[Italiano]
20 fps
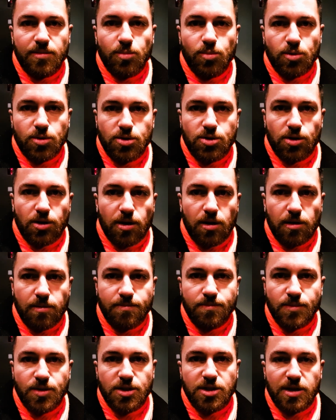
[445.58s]
Buongiorno,
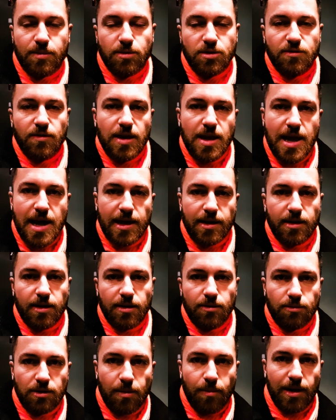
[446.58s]
ci siamo
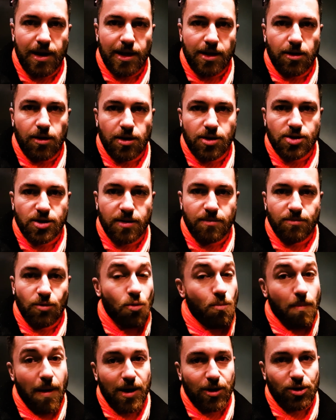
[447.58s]
svegliati, una bella doccia,
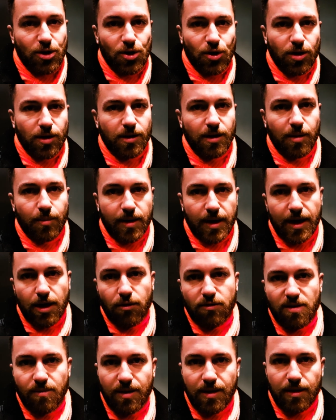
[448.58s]
un paio di ordini perché
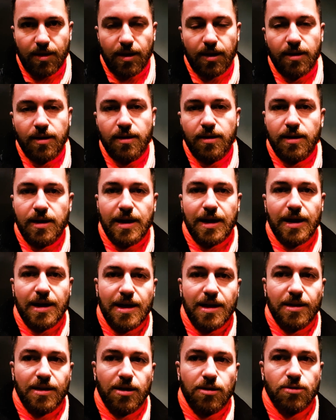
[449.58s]
ovviamente i
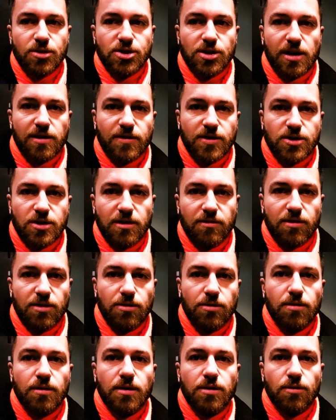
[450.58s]
clienti non ce la
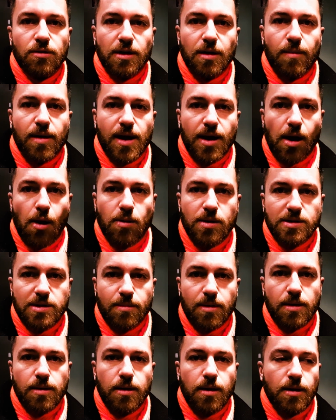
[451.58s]
facevano a non chiamare anche questa
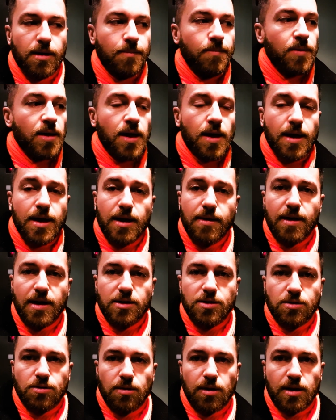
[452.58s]
mattina e
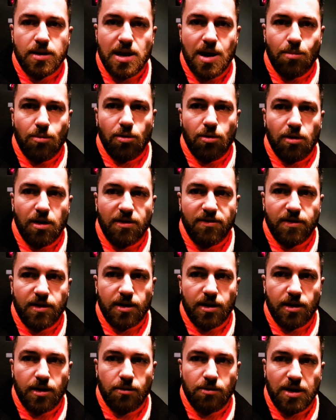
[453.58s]
adesso andiamo a
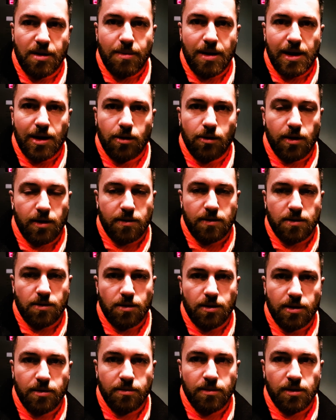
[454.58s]
fare una bella
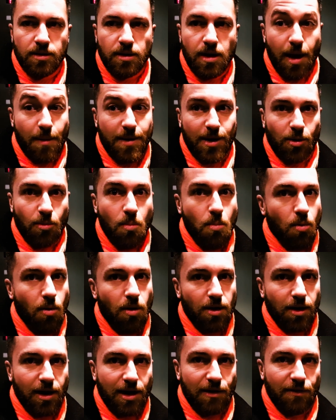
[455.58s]
colazione, a bere un
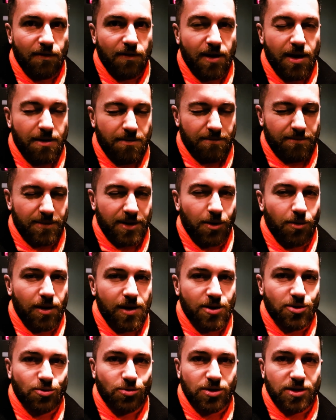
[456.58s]
buon caffè di
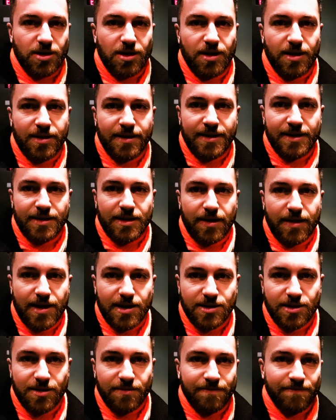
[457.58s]
quelli giusti
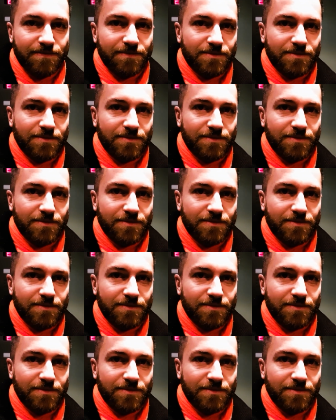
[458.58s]
tedeschi.